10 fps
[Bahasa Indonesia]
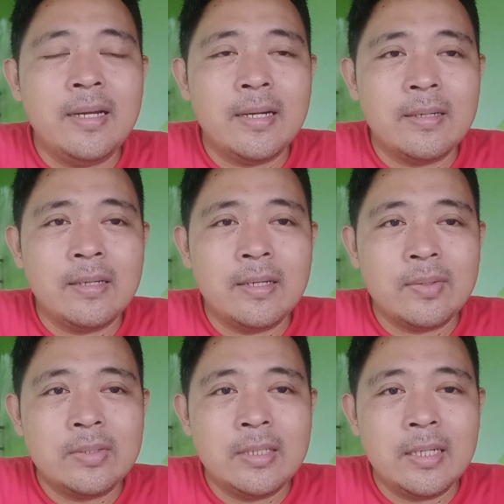yang
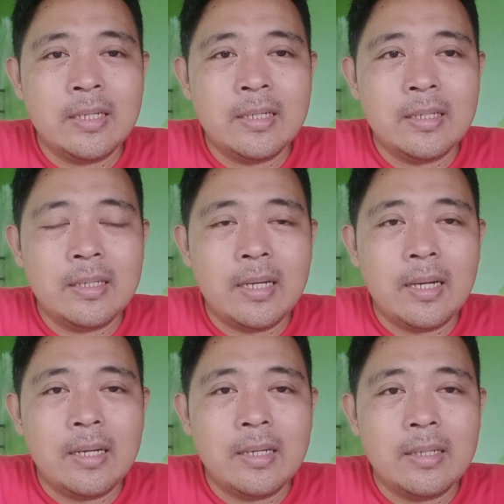harusnya
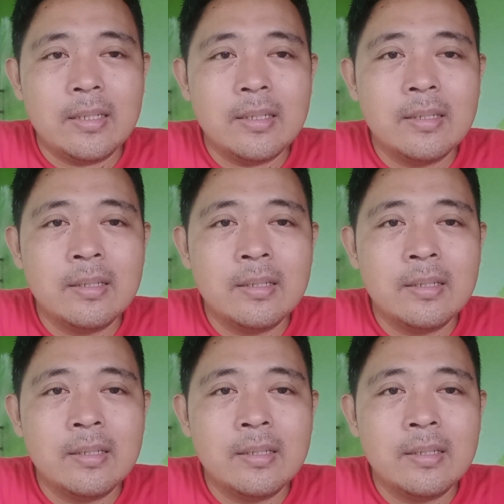ah,